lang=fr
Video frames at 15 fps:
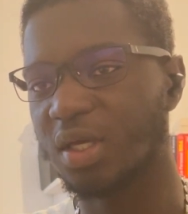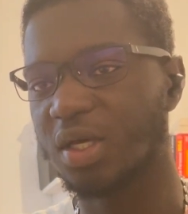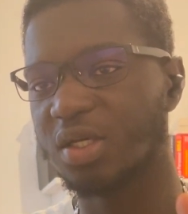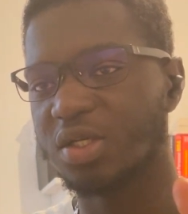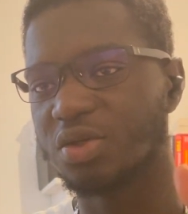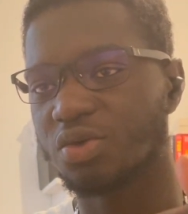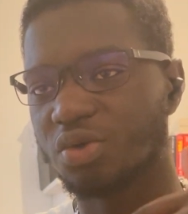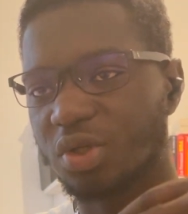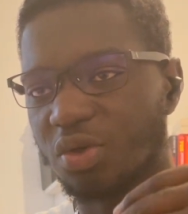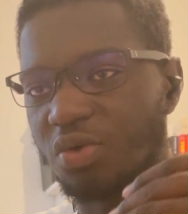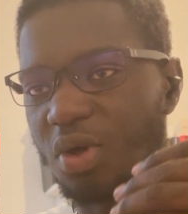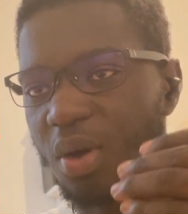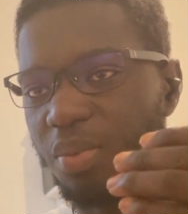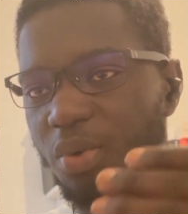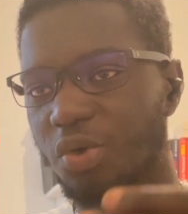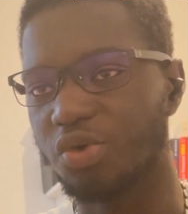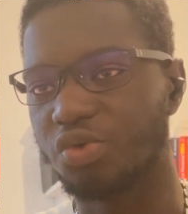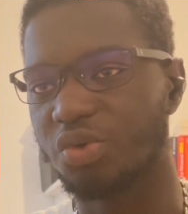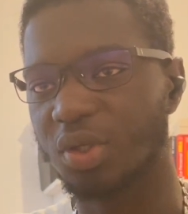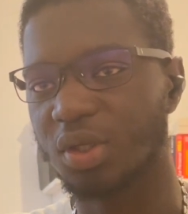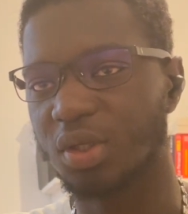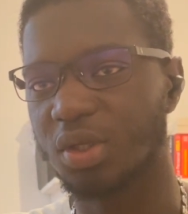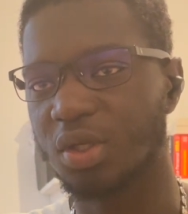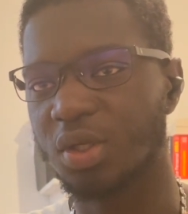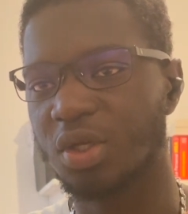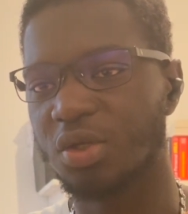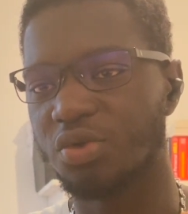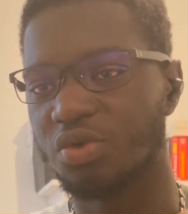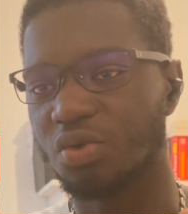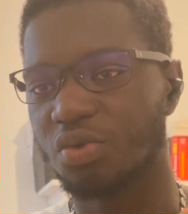si je continue à produire
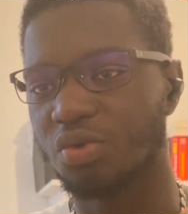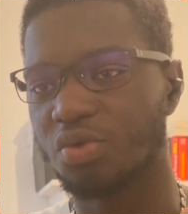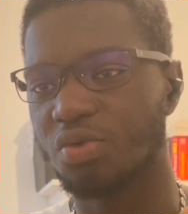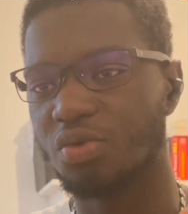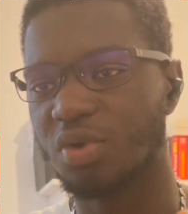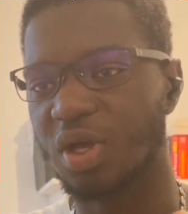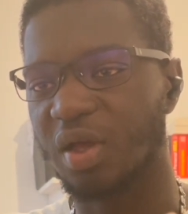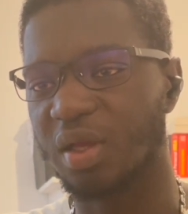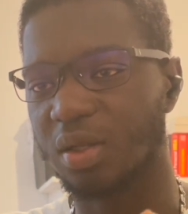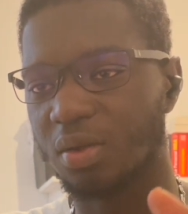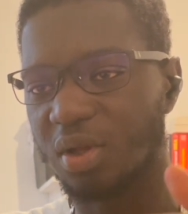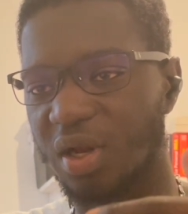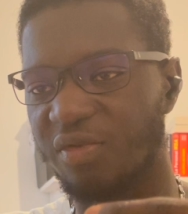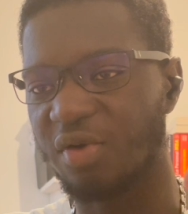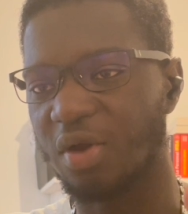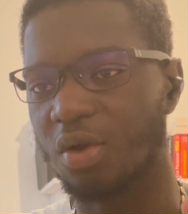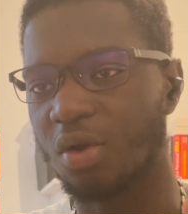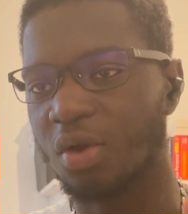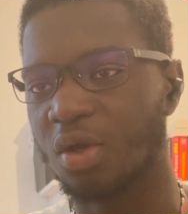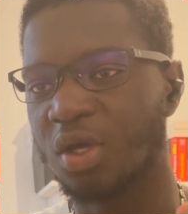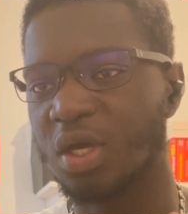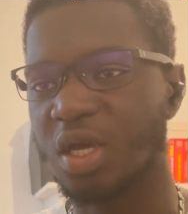du contenu avec de la valeur,